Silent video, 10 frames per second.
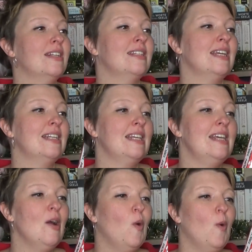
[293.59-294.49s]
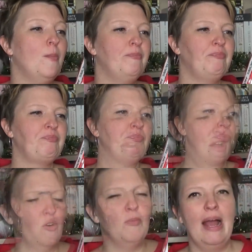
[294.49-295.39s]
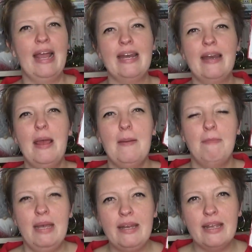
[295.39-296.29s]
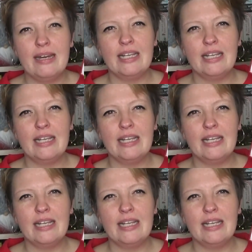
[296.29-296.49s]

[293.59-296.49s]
Es geht hier um, genau, um ein Mädchen,